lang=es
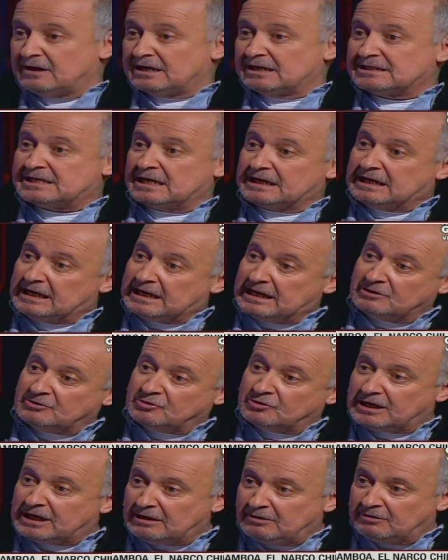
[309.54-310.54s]
iban a ser
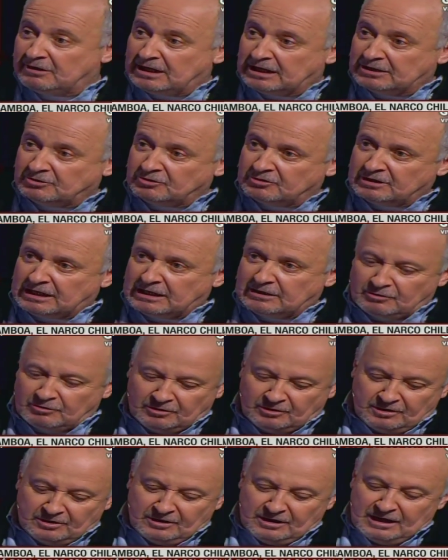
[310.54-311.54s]
500 kilos, 500
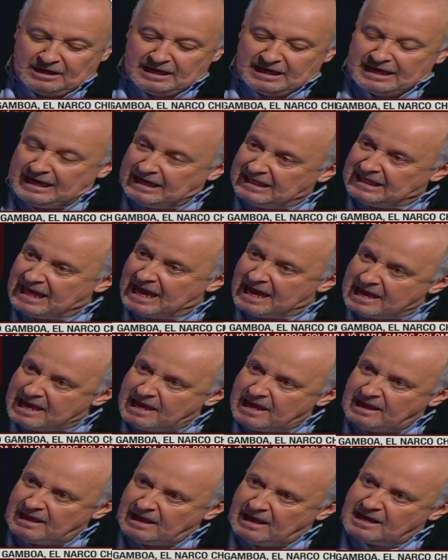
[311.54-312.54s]
kilos y de
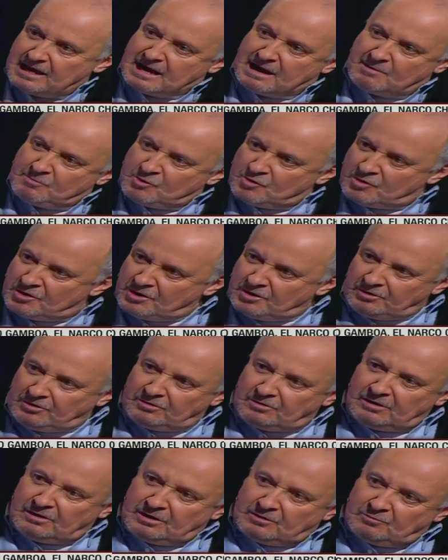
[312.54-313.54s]
ahí en camión,
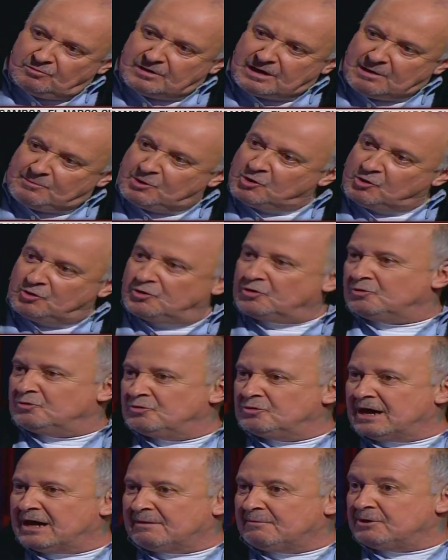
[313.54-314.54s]
en un camión o
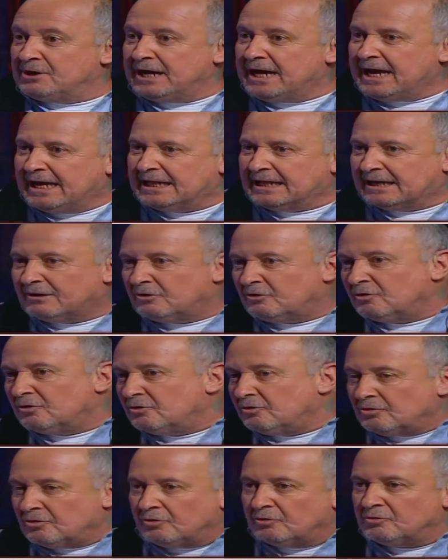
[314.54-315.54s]
una camioneta
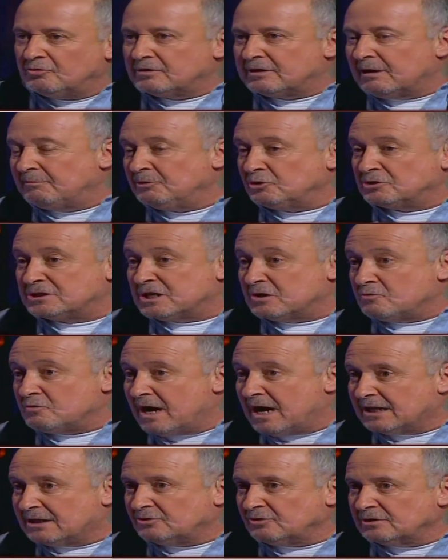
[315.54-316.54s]
o, un camión tres
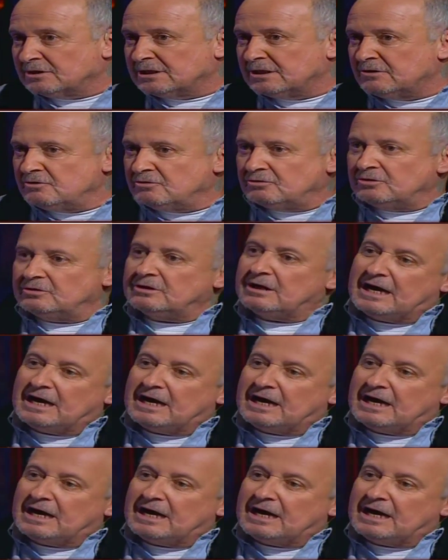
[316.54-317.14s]
cuartos, qué sé yo,